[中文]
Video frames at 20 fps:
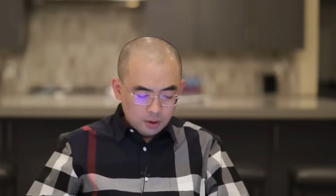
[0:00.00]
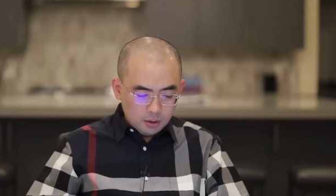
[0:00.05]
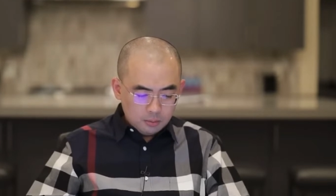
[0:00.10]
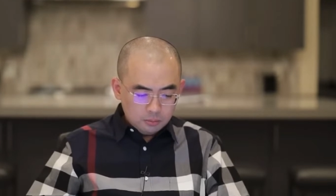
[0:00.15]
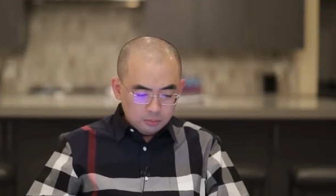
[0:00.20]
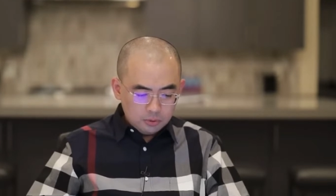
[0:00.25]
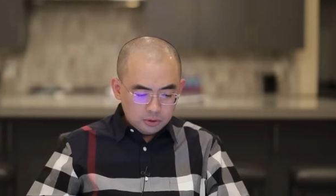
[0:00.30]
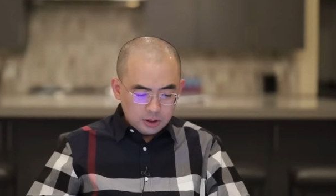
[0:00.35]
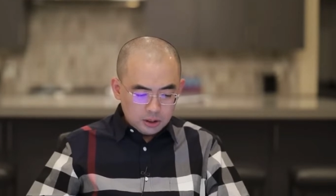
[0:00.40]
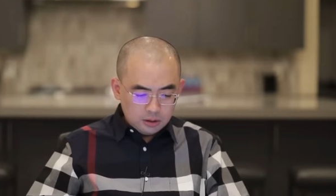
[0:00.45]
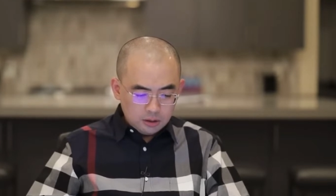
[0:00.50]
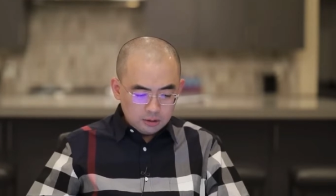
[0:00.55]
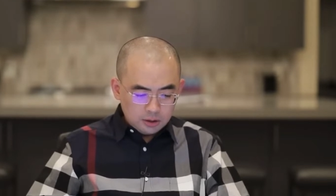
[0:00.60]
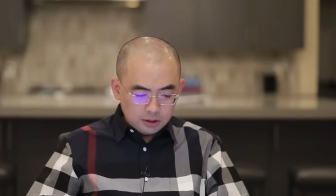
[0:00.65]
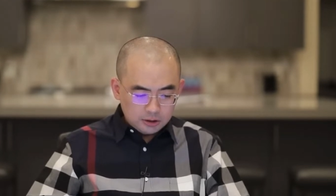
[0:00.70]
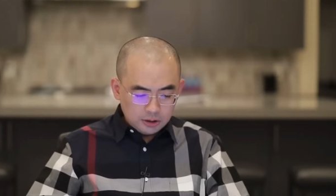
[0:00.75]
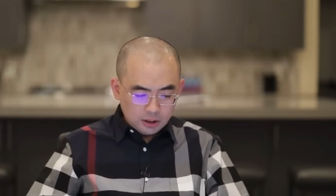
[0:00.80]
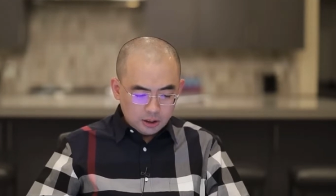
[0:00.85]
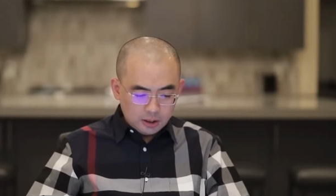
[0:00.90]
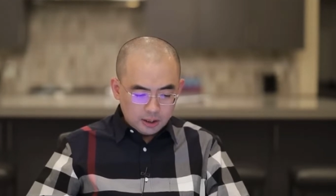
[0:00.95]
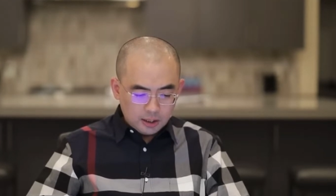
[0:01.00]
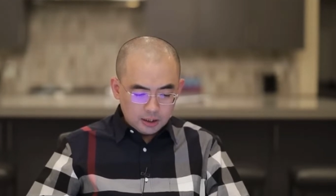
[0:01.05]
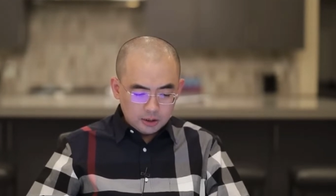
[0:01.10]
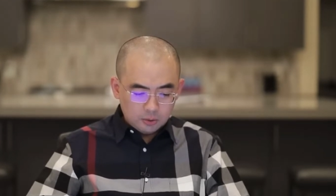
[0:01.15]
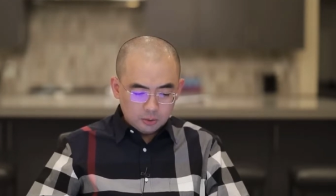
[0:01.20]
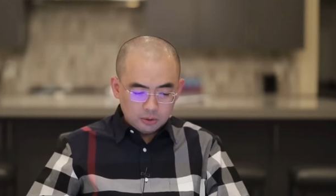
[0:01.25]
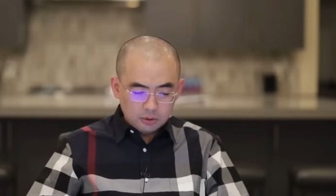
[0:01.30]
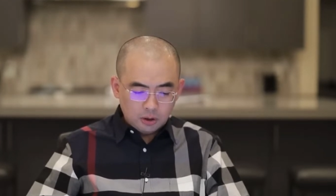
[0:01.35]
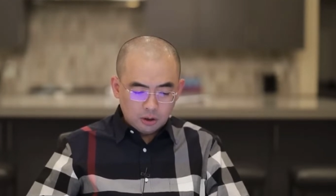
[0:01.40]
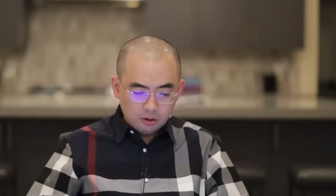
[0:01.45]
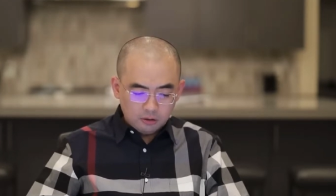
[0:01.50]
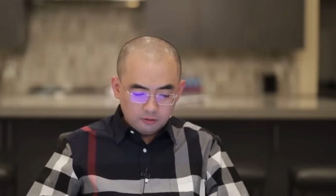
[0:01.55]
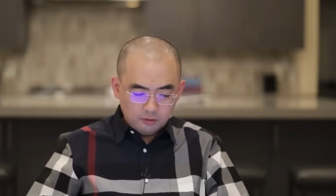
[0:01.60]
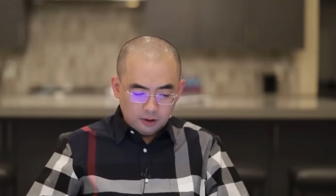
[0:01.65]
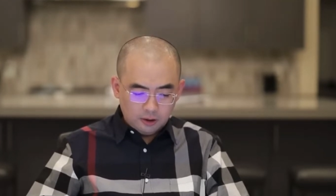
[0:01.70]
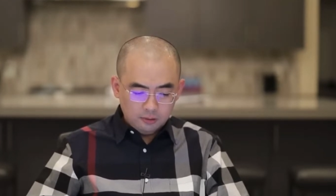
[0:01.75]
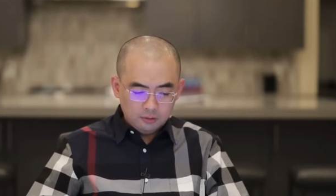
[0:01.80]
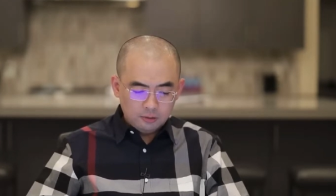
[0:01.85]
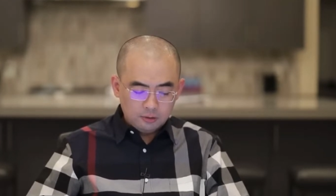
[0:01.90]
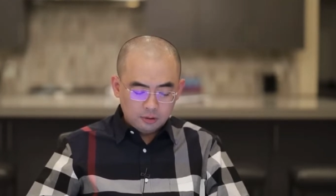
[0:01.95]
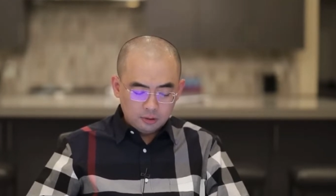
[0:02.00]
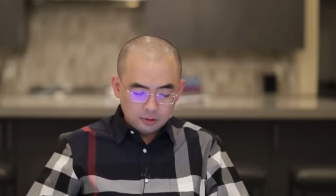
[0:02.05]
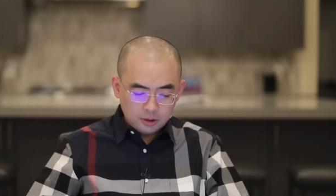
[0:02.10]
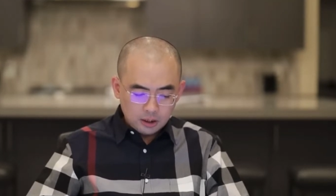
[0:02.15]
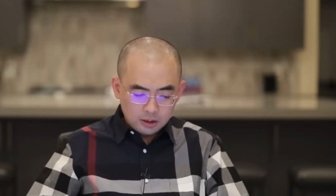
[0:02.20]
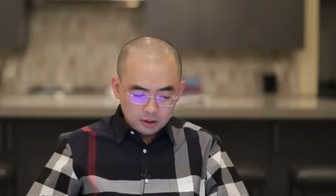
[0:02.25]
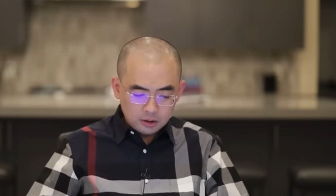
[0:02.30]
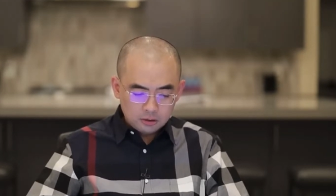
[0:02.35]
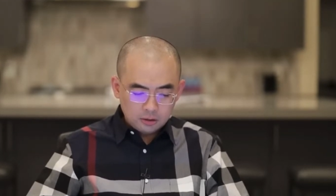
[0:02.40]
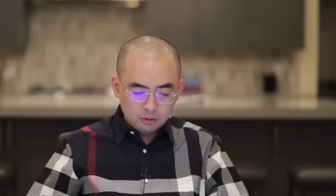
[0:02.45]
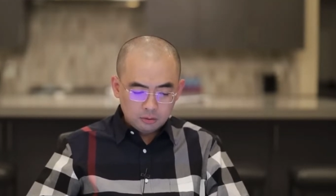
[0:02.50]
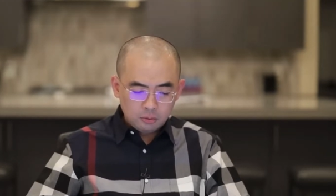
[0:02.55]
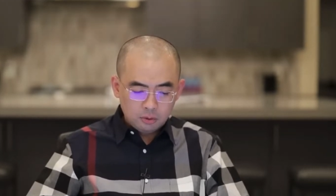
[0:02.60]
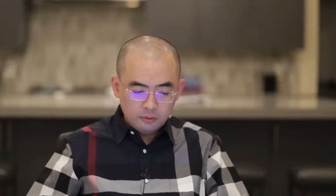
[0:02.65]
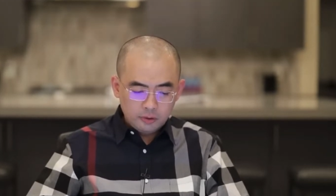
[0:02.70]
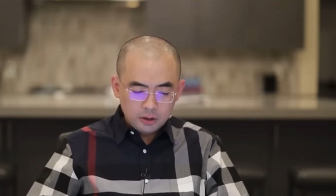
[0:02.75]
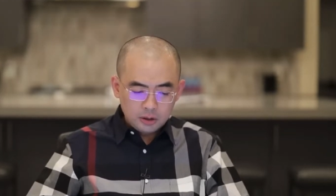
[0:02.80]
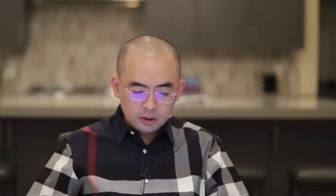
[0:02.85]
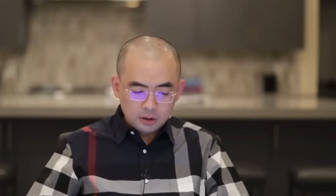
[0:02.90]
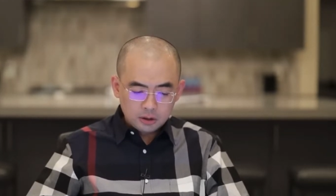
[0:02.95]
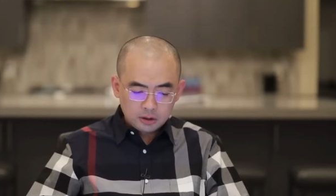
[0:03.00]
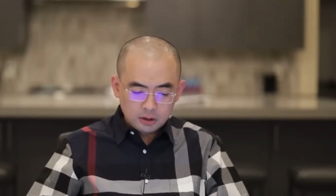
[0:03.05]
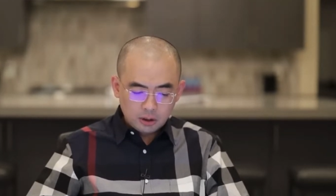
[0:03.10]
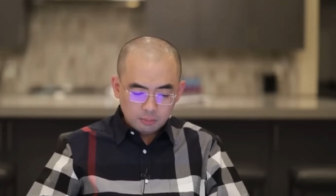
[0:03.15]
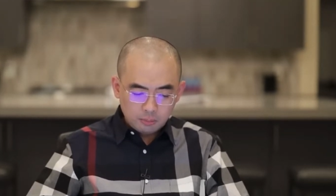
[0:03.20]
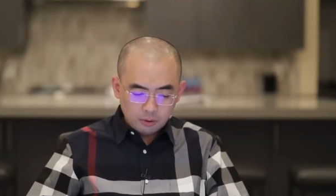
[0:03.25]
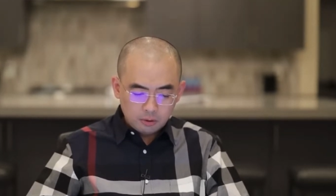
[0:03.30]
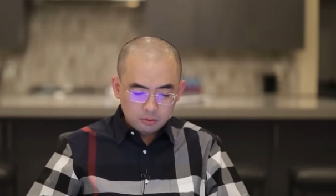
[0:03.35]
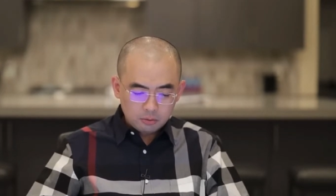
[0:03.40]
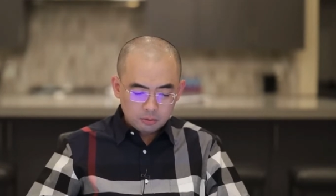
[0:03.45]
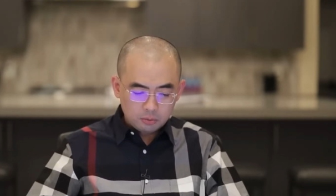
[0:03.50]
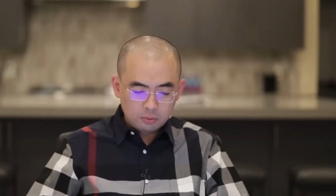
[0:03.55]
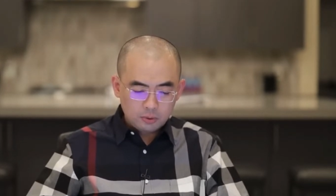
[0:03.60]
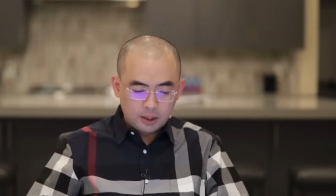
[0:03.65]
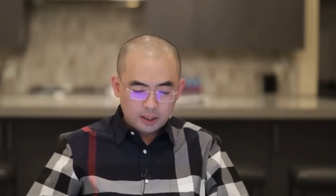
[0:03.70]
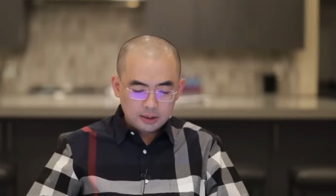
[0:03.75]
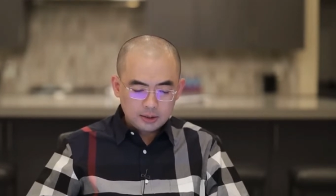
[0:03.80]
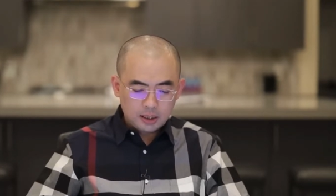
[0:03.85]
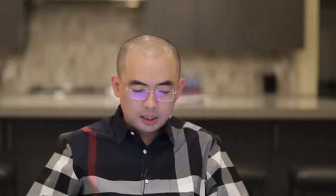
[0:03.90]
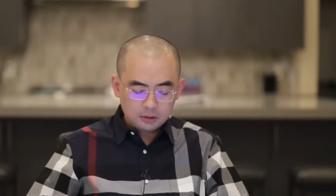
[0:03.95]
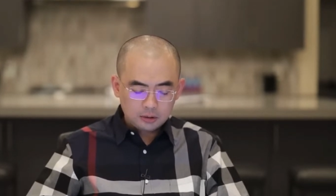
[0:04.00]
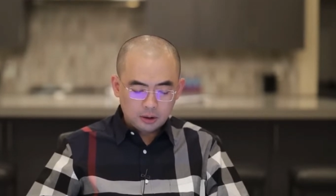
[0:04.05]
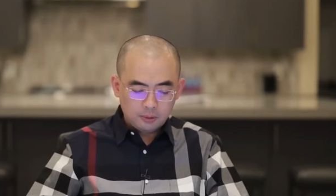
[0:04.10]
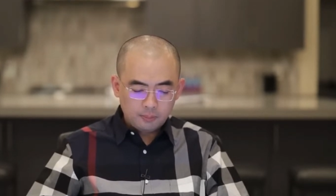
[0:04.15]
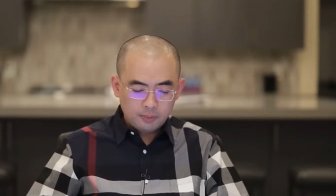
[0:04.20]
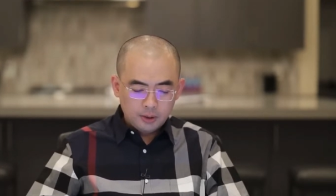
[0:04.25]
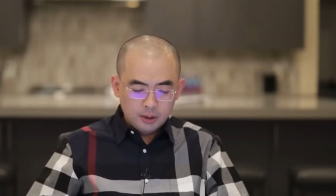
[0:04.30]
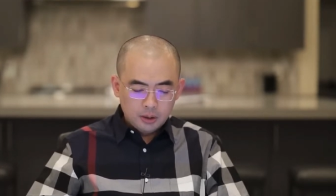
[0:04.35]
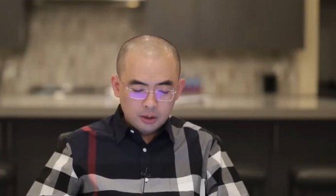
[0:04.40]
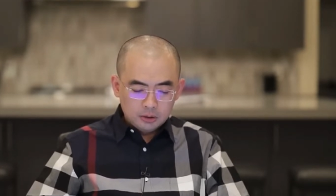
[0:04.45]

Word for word: 目前呢，在上海有一套房子，但是呢，作为一个上班族来讲呢，